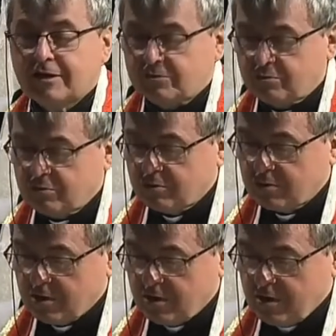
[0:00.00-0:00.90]
A
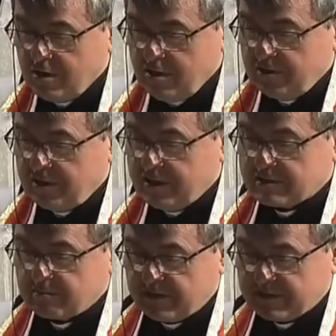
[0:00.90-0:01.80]
tu
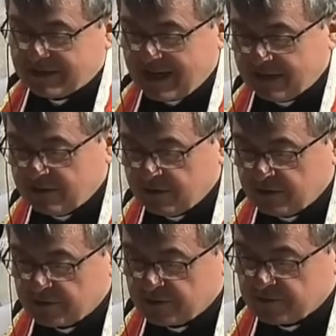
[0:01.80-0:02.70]
jest
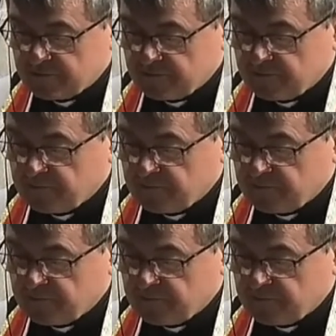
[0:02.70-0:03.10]
bezradność.